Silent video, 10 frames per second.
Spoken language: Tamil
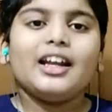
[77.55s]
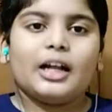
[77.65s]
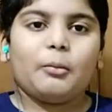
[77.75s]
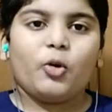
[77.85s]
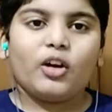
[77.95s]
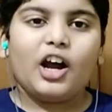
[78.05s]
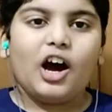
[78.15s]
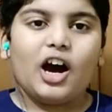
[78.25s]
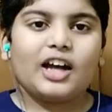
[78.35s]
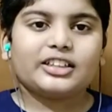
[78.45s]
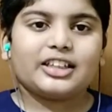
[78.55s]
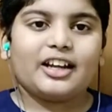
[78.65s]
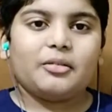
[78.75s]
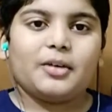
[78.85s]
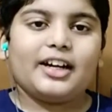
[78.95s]
நம்ம ஊரில் ஹார்ஸ்
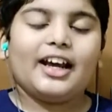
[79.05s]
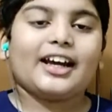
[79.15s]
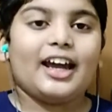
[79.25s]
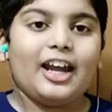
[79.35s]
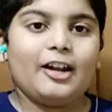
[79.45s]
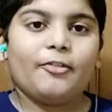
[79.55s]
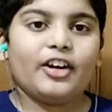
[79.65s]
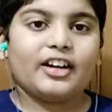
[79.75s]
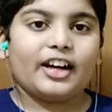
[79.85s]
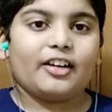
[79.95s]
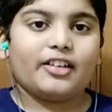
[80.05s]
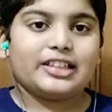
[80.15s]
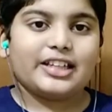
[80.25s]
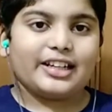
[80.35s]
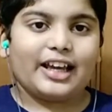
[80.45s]
ரைடு மாதிரி அங்கே எலிஃபண்ட் ரைடு
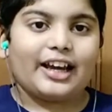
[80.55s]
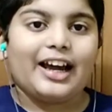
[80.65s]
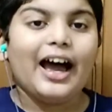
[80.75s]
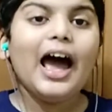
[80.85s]
வச்சுருந்தாங்க